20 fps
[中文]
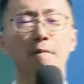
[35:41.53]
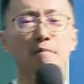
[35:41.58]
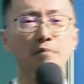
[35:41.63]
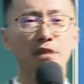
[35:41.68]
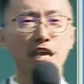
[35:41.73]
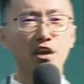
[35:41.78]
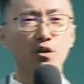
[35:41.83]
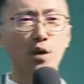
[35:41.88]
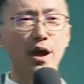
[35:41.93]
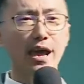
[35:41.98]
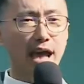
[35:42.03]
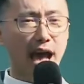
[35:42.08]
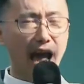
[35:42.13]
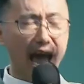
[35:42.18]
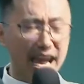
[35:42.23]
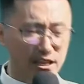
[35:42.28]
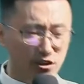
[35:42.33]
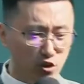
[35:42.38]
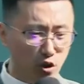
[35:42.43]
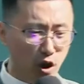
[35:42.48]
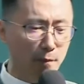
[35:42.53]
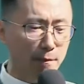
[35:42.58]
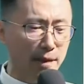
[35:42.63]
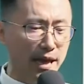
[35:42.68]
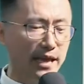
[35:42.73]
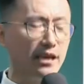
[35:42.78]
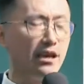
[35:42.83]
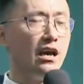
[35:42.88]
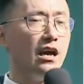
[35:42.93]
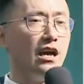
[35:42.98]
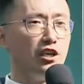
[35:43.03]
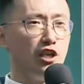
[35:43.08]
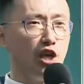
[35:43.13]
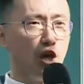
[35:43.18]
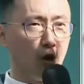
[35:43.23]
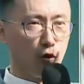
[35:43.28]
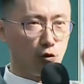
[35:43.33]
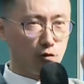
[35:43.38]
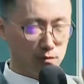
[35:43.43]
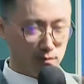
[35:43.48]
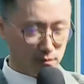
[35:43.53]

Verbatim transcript: 因为爱多美有。